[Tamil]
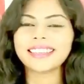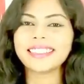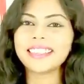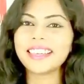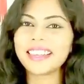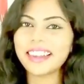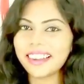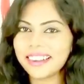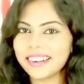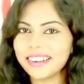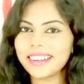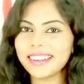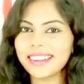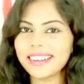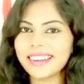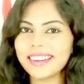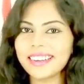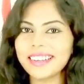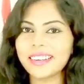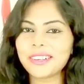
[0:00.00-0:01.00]
இந்த ரெண்டு
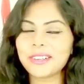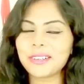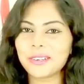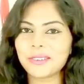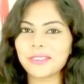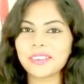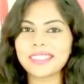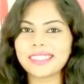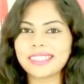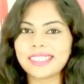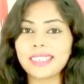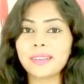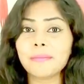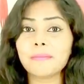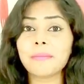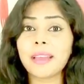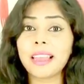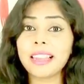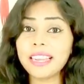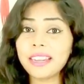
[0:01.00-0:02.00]
இன்க்ரீடியண்ட்டையும் வச்சு
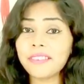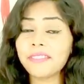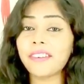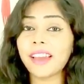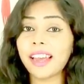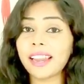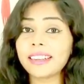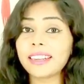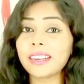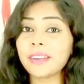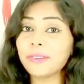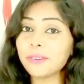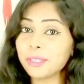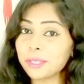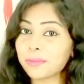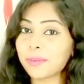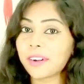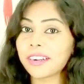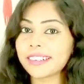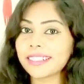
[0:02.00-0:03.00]
பெல்லி ஃபேட்
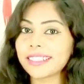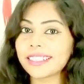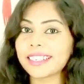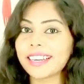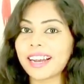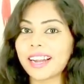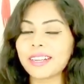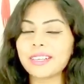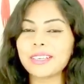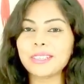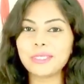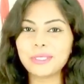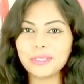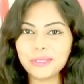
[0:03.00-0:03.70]
ரெடியூஸ் பண்ணுறதுக்கான